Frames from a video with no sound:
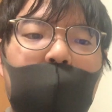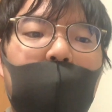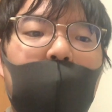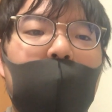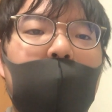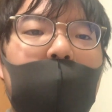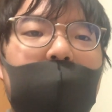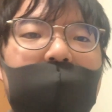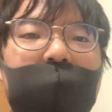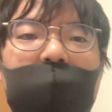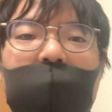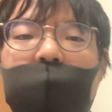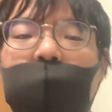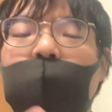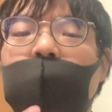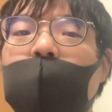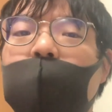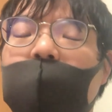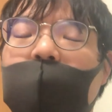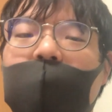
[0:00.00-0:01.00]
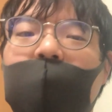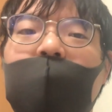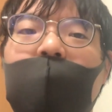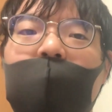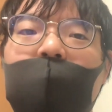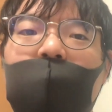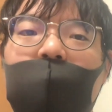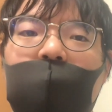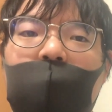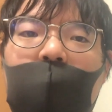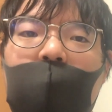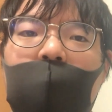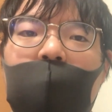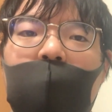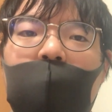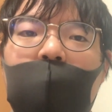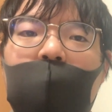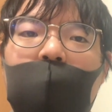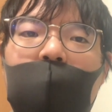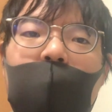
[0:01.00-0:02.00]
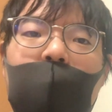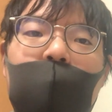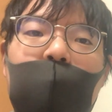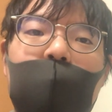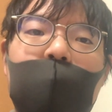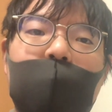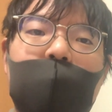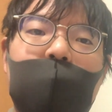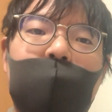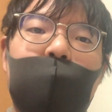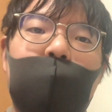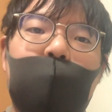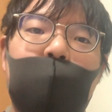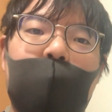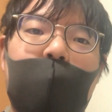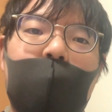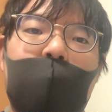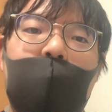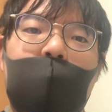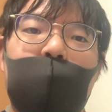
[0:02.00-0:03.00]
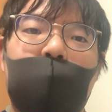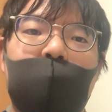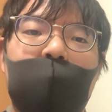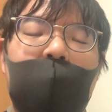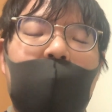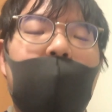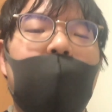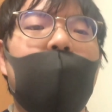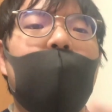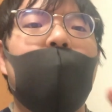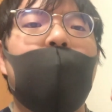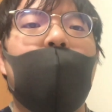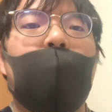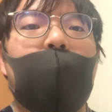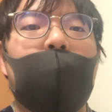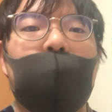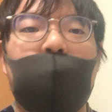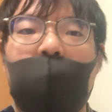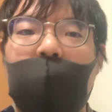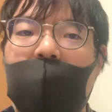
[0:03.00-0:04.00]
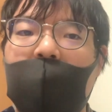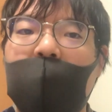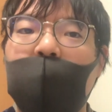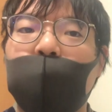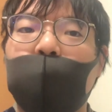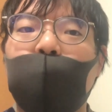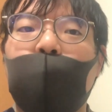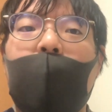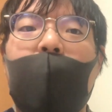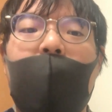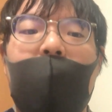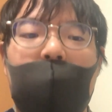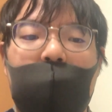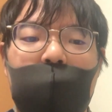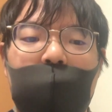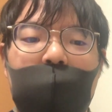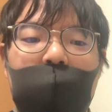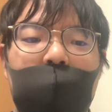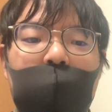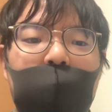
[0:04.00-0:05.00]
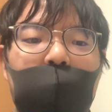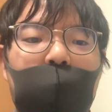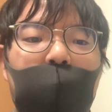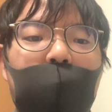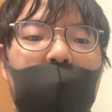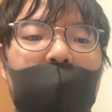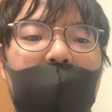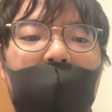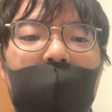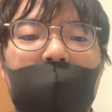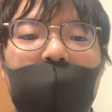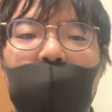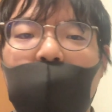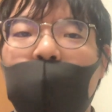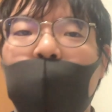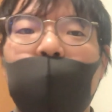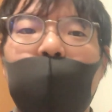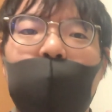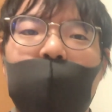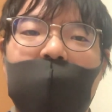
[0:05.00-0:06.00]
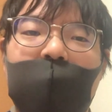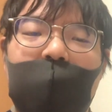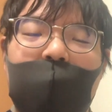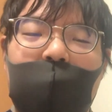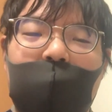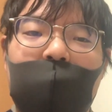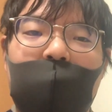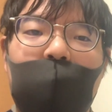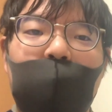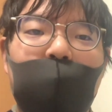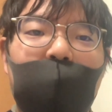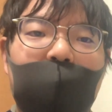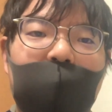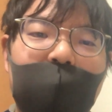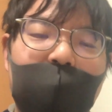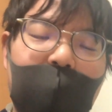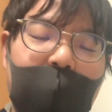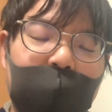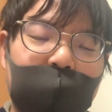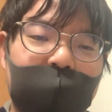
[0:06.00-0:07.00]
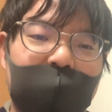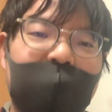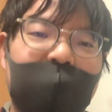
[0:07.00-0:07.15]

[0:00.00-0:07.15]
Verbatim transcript: これは自分ではできないんですね。で、これ自分の経験として、えっと、エル と アール。これが混同してたっていうのをあの